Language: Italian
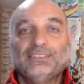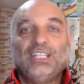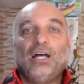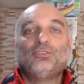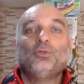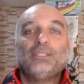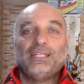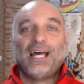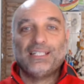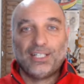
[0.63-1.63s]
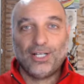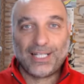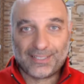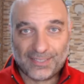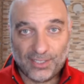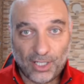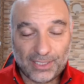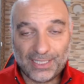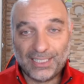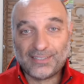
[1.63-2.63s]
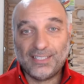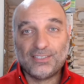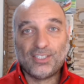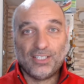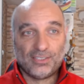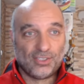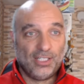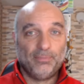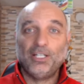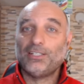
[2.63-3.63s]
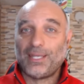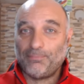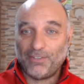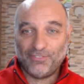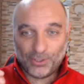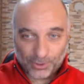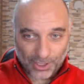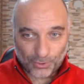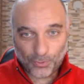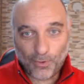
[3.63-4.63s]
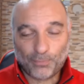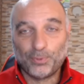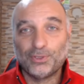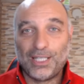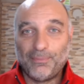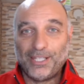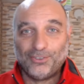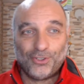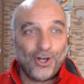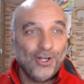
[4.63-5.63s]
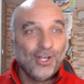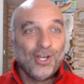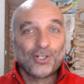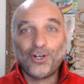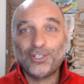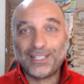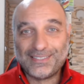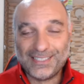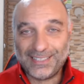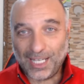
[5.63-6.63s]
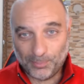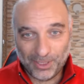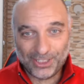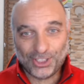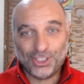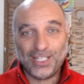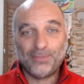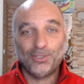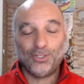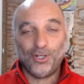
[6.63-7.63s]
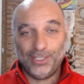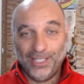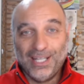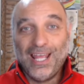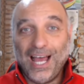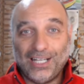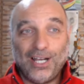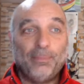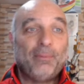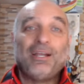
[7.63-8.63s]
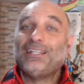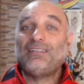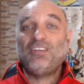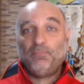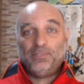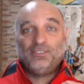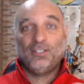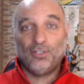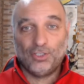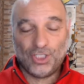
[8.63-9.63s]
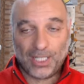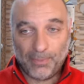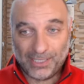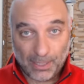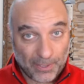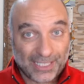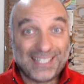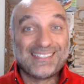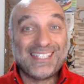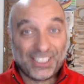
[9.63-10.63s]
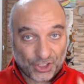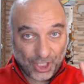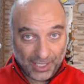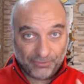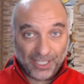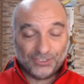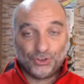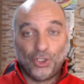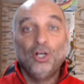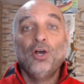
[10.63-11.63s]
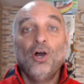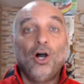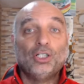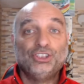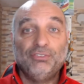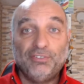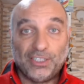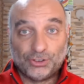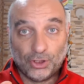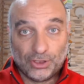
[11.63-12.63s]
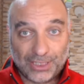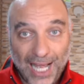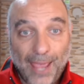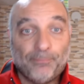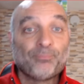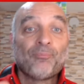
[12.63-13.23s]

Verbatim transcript: Ciao a tutti da Nicola Castiglione dalla selezione nazionale piloti e benvenuti a un nuovo appuntamento con Racing Time, il TG dei motori. Allora preparatevi psicologicamente perché se ce la faccio, oggi vi faccio tre